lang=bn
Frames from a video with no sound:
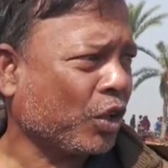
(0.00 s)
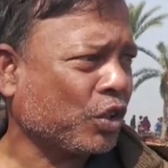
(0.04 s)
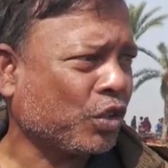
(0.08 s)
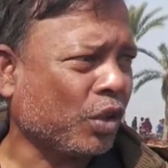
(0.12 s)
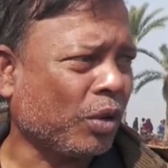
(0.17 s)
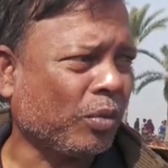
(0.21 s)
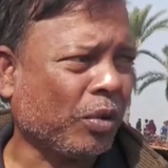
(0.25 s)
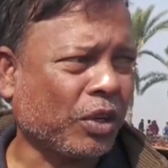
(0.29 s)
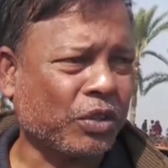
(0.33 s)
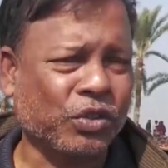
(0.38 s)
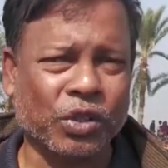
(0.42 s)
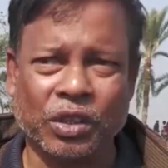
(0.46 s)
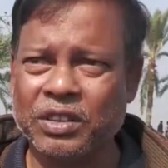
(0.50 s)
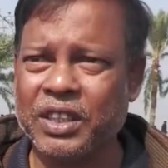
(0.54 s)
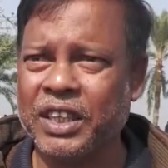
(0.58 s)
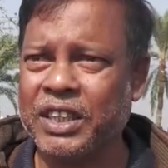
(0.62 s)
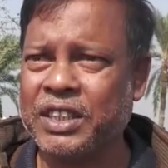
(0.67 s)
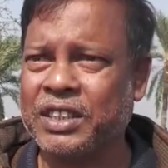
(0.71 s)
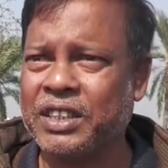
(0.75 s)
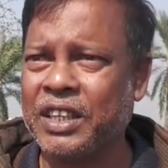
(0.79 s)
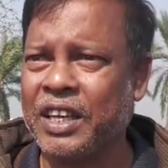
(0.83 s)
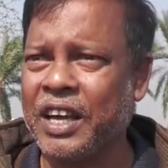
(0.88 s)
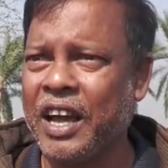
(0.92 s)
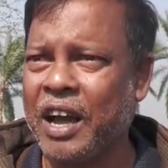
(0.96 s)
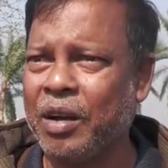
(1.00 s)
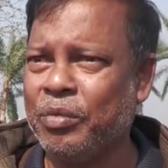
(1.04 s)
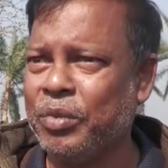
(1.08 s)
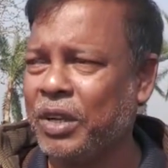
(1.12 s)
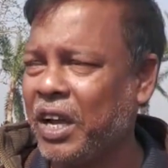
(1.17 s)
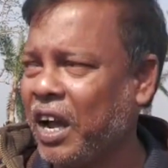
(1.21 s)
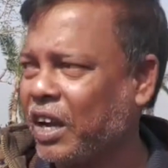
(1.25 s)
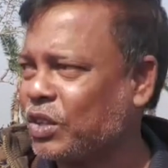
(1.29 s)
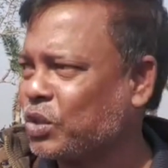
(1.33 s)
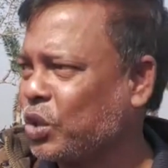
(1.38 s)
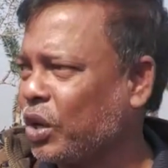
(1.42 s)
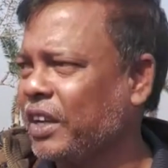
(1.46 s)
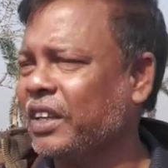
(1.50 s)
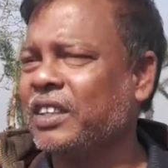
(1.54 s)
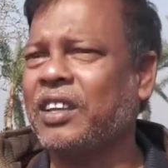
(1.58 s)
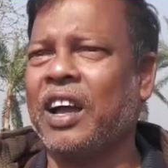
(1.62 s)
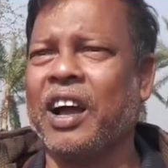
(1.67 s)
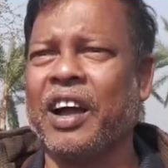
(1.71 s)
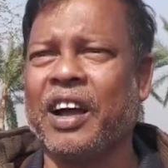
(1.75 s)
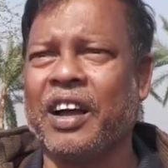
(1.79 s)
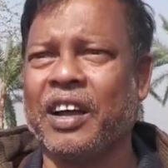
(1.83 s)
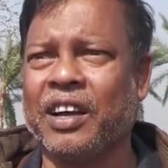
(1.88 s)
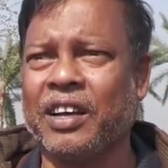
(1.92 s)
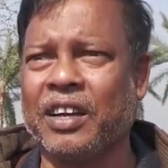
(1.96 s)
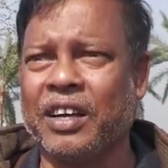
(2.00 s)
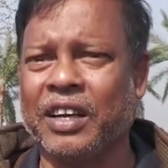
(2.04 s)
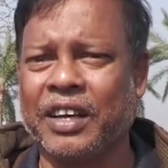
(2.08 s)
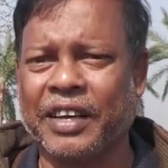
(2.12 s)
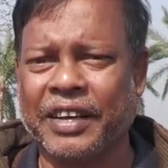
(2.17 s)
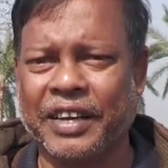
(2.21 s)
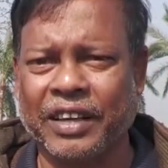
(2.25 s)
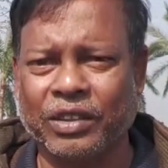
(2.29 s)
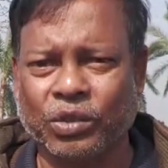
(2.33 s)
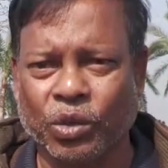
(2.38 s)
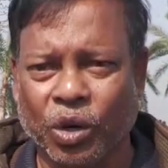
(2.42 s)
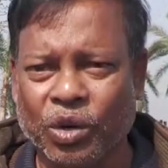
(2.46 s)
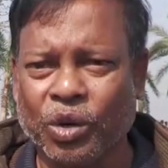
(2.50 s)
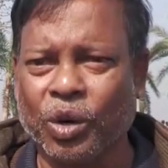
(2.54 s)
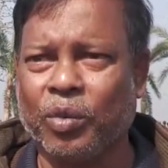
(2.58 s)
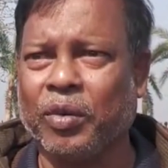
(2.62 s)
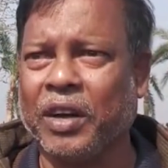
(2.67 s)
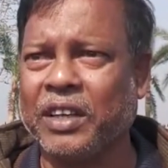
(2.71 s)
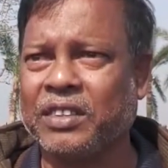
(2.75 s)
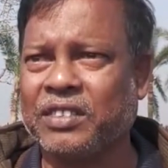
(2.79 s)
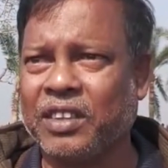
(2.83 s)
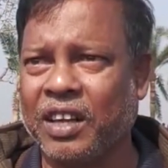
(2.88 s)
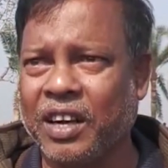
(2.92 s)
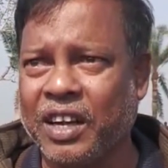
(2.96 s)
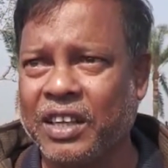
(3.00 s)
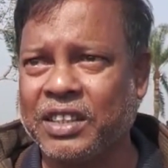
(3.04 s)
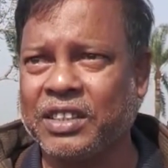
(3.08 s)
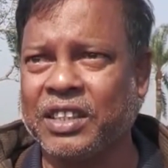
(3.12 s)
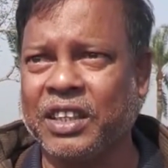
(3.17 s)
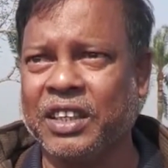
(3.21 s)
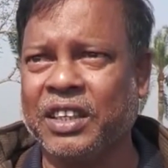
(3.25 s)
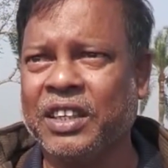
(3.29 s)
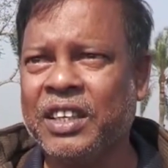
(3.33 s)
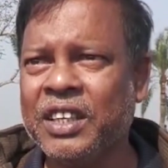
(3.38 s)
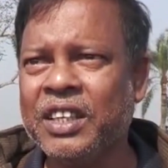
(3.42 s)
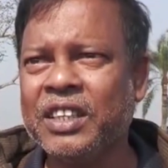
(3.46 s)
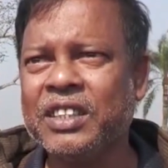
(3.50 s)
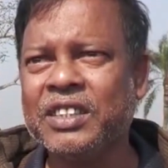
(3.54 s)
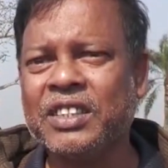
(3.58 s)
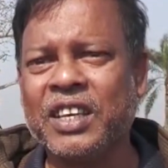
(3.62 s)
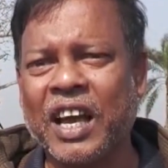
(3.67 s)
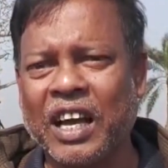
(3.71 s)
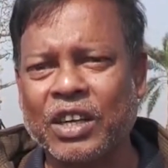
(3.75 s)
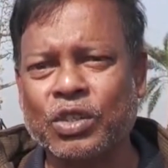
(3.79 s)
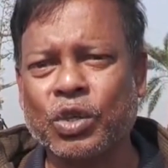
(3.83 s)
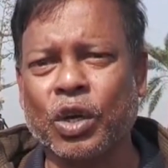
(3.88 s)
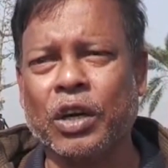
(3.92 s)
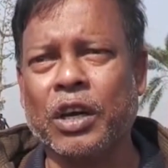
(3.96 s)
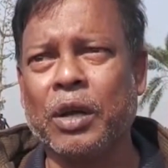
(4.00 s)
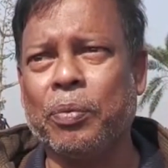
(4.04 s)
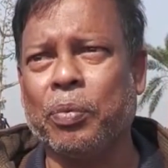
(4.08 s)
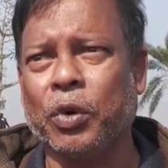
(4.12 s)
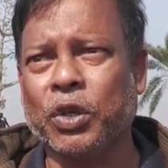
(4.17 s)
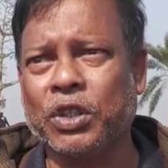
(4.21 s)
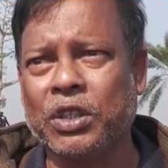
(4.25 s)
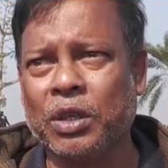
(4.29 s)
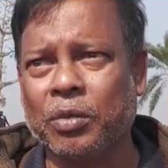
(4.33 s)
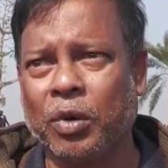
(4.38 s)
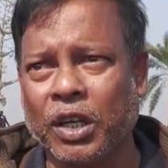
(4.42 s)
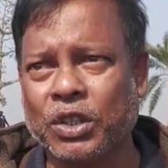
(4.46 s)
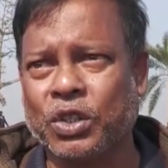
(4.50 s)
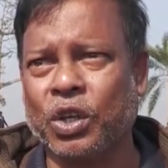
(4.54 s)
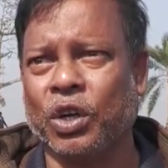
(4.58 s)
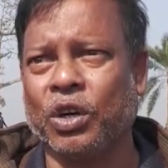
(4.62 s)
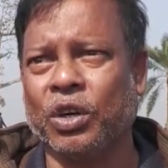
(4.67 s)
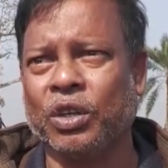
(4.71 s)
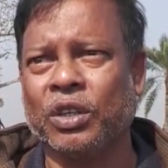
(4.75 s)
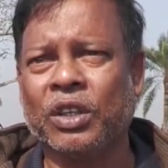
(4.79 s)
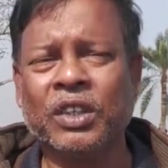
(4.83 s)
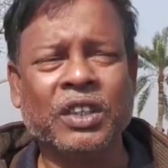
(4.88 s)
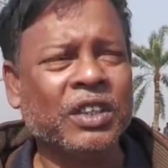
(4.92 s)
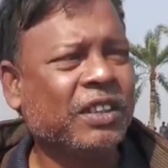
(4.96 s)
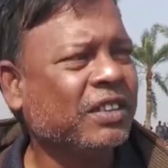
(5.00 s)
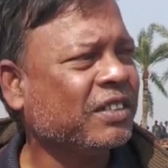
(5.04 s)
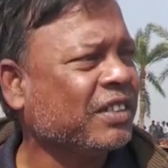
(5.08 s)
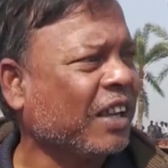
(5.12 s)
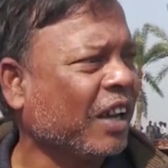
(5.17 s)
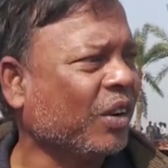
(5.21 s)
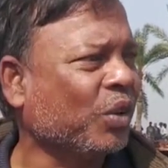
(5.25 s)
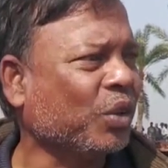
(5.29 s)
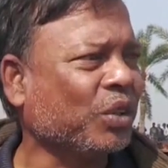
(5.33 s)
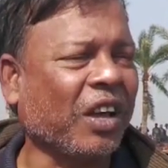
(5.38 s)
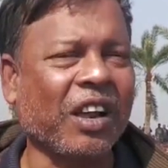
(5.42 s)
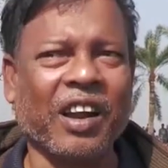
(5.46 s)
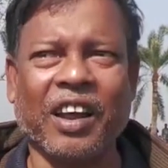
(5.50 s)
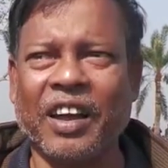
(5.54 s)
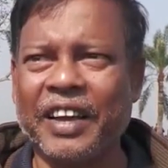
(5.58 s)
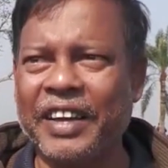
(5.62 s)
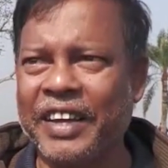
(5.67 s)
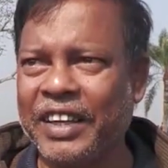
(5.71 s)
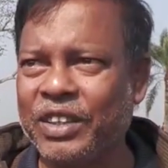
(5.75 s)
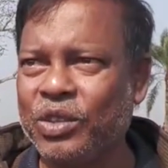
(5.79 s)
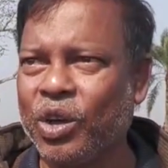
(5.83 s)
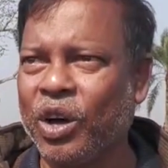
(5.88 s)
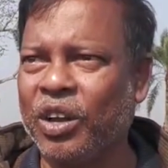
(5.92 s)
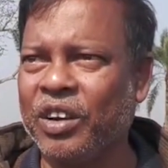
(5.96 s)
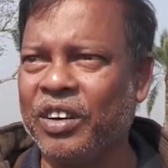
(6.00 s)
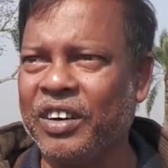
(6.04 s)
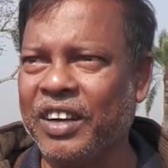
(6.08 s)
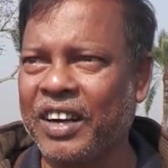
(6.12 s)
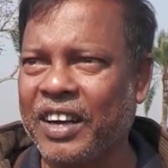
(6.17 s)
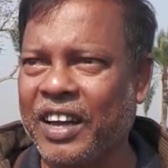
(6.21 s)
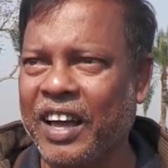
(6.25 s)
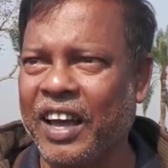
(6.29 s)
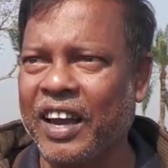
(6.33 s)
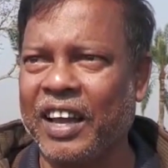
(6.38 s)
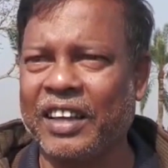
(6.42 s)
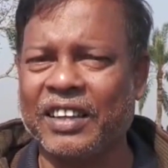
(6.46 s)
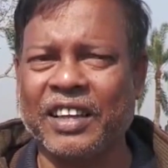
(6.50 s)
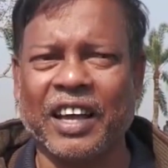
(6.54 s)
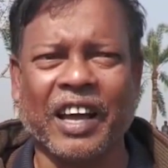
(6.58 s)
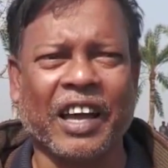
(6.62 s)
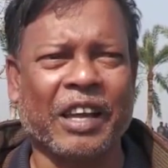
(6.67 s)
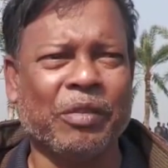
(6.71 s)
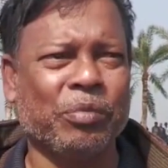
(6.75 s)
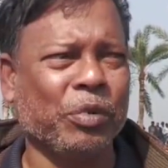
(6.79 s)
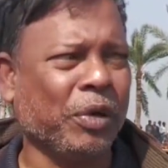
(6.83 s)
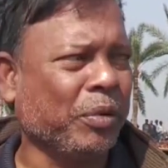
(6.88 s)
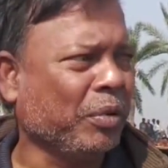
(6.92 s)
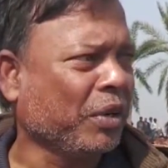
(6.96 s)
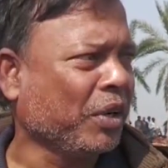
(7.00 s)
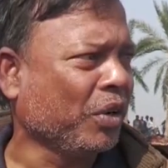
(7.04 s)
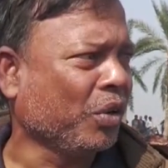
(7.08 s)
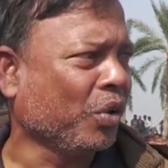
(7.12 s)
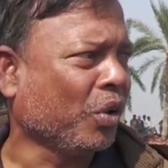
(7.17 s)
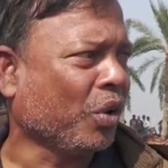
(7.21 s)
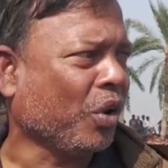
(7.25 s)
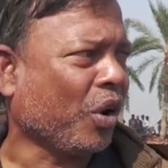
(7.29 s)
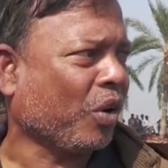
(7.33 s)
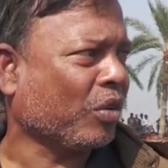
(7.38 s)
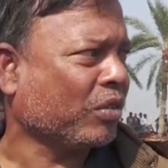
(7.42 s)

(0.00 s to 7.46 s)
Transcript: বছর বছর দেখছে আমি আসলে তাকে ধন্যবাদ জানাচ্ছি যে আসলে প্রতি বছর যেন তারা এই ধরনের খেলা দেয় বিভিন্ন